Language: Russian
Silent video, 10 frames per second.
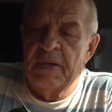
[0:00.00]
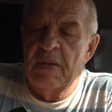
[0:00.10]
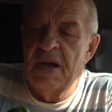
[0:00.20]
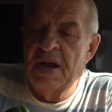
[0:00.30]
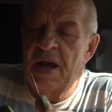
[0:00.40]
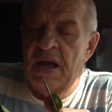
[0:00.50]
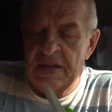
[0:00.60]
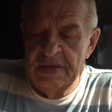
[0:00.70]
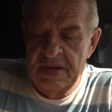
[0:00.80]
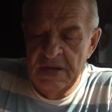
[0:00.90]

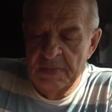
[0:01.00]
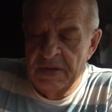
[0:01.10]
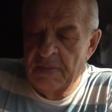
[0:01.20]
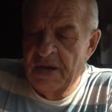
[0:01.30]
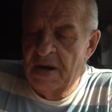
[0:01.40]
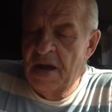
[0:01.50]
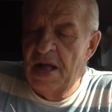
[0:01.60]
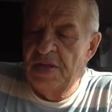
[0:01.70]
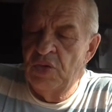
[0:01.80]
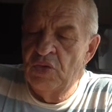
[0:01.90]
Проморгал
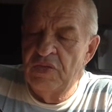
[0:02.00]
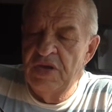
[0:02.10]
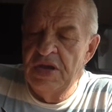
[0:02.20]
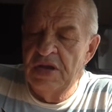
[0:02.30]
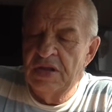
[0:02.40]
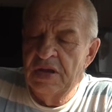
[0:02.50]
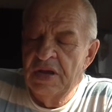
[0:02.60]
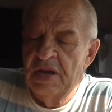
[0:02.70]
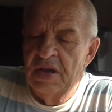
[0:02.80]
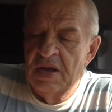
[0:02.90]
проморгал, не увидел.
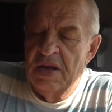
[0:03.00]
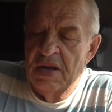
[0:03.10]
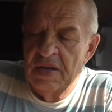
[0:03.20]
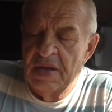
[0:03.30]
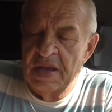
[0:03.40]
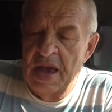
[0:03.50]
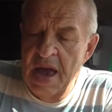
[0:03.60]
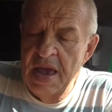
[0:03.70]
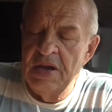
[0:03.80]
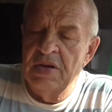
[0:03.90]

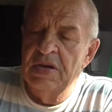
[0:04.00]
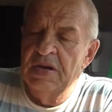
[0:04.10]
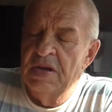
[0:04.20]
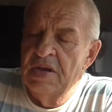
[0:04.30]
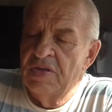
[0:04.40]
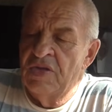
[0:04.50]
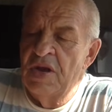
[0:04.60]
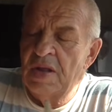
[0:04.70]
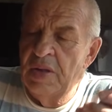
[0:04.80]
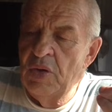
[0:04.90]
Я их
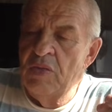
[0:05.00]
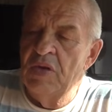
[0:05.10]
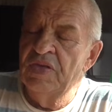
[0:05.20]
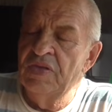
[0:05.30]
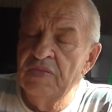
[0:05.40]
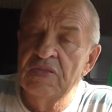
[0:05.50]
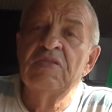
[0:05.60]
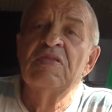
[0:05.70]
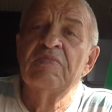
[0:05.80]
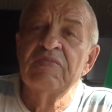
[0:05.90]
делаю вот,
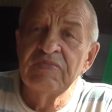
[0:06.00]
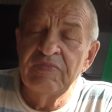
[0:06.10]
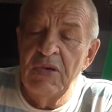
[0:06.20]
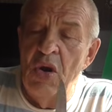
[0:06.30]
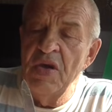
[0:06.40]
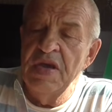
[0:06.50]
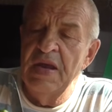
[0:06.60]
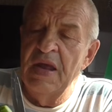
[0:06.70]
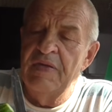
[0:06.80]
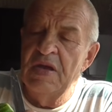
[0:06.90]

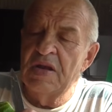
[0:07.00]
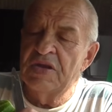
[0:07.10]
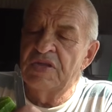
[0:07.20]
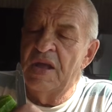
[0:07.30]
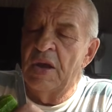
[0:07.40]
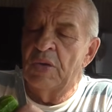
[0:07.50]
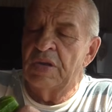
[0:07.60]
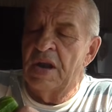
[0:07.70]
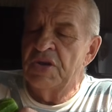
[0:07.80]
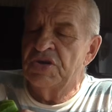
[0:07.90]
многие, наверное,
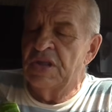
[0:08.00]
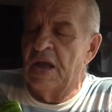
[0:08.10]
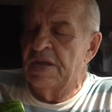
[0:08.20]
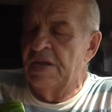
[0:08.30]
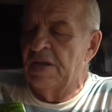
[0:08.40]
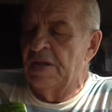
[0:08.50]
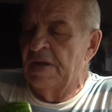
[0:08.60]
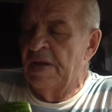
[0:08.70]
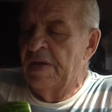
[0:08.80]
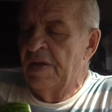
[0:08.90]
знают, раньше так
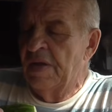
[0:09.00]
делали,